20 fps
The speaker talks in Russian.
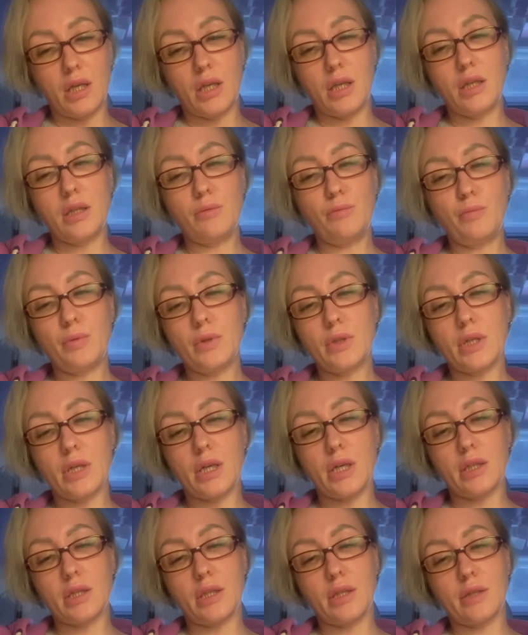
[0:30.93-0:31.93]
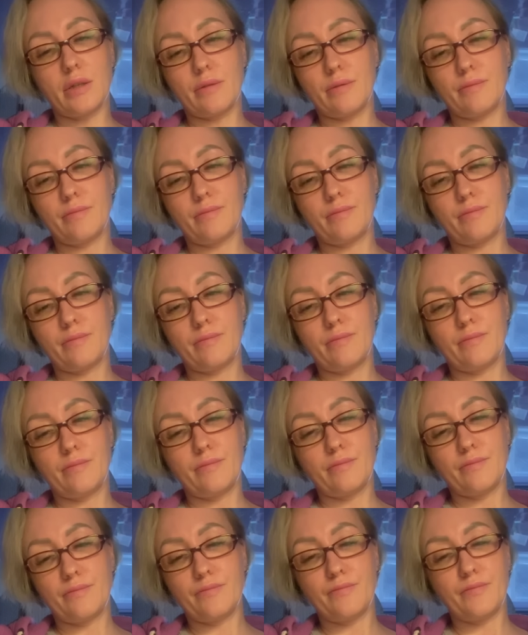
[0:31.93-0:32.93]
Император.
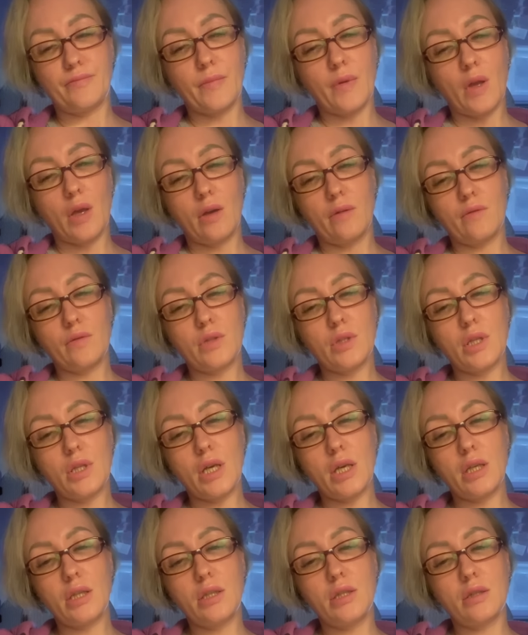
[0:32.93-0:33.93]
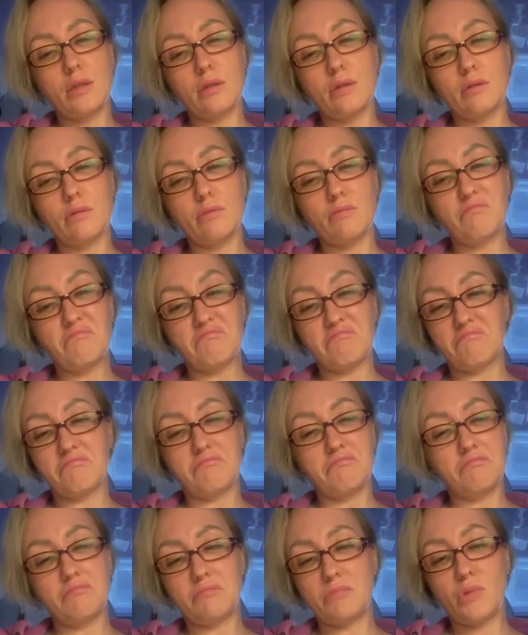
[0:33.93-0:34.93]
Вы знаете,
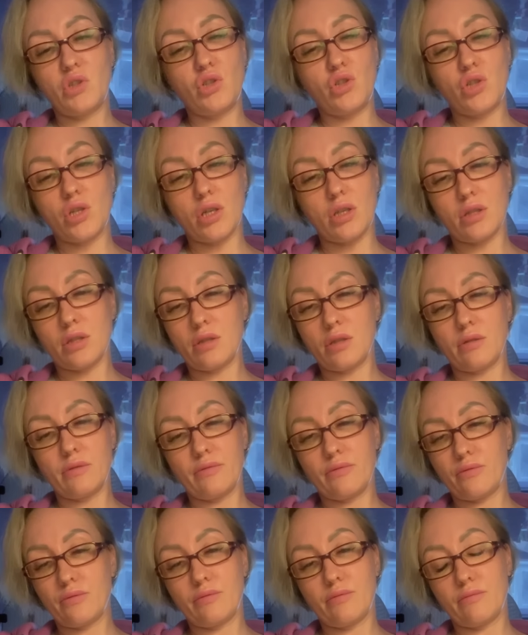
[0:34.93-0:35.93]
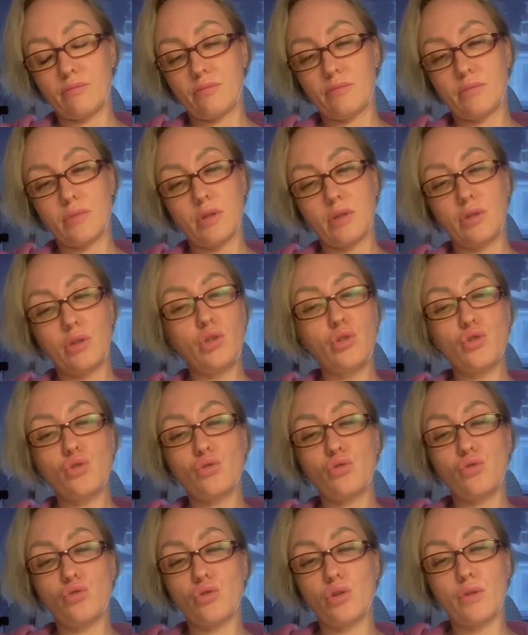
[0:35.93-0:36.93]
несчастлив.
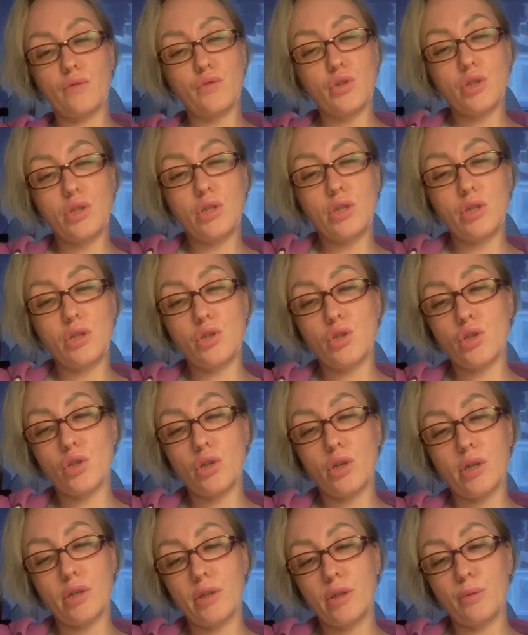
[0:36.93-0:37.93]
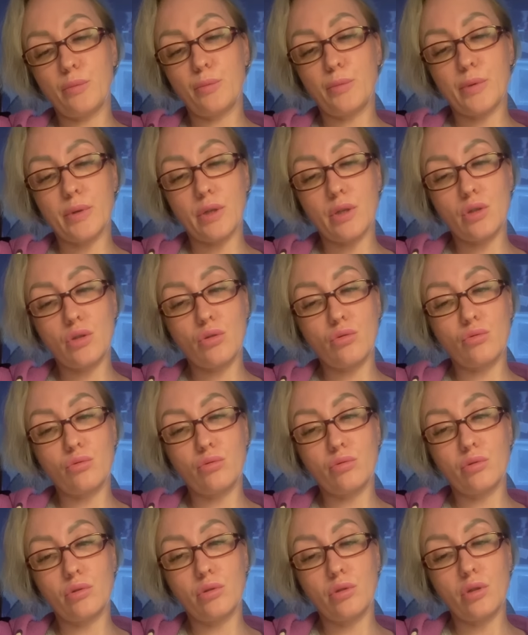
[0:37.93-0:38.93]
Ничего что-то в жизни человека не
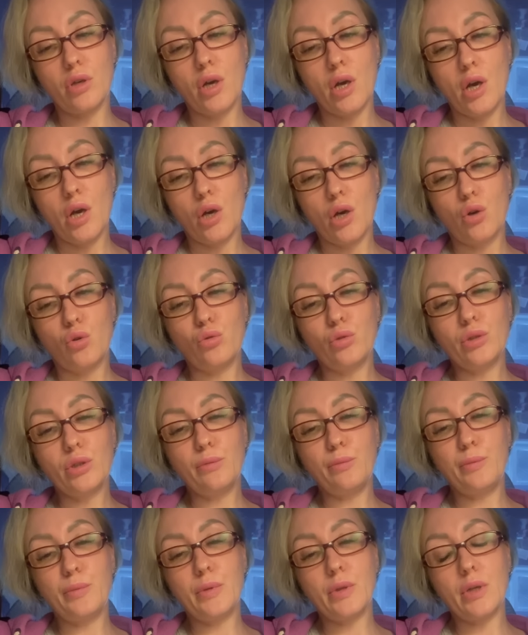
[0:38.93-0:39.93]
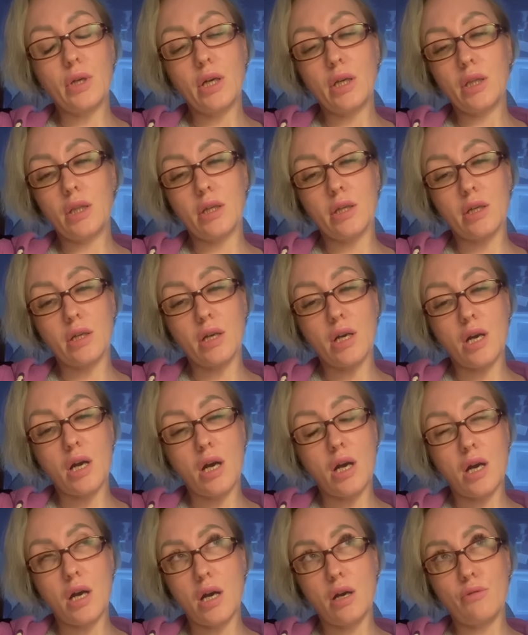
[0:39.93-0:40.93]
происходит. Он император,
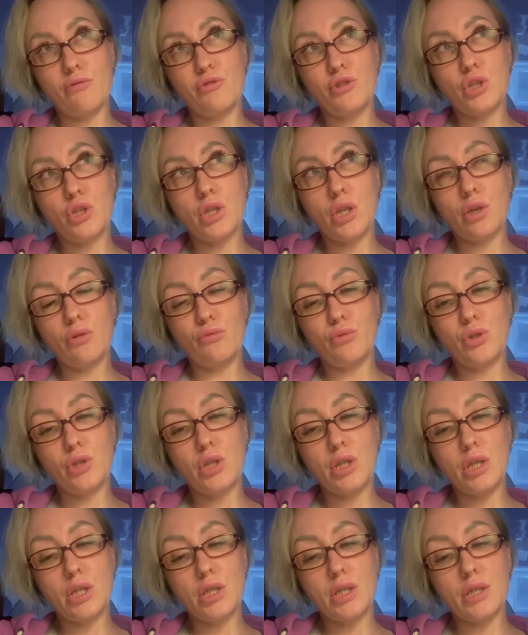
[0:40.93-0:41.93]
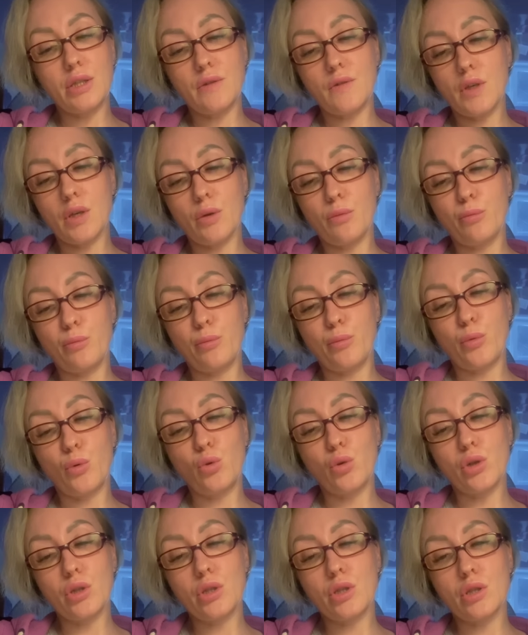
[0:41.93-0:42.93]
а все его действия
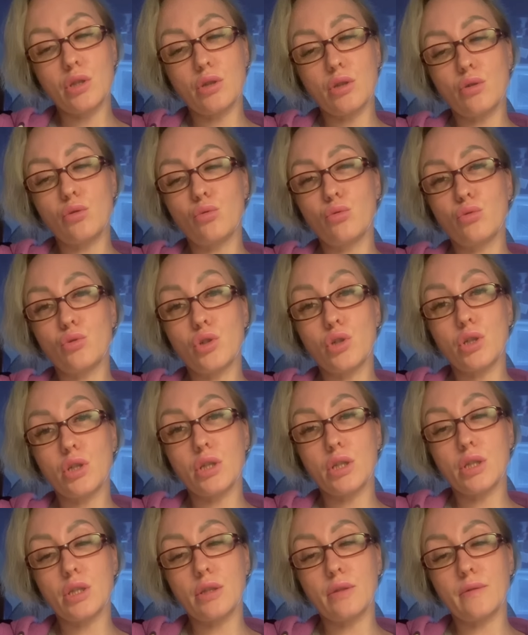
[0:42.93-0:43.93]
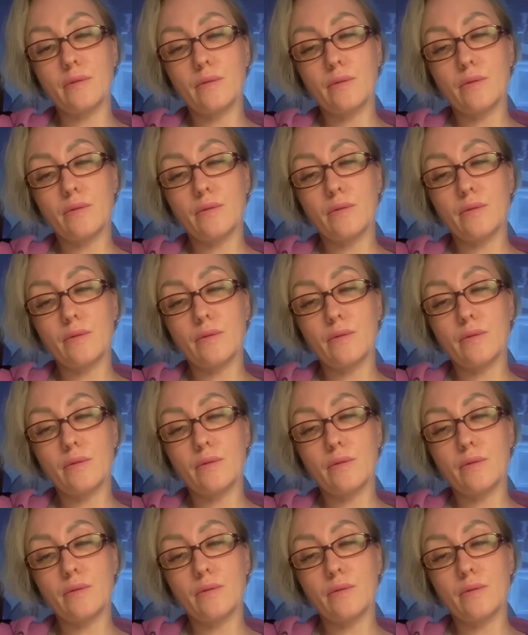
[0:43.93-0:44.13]
по рыцарю жезлов.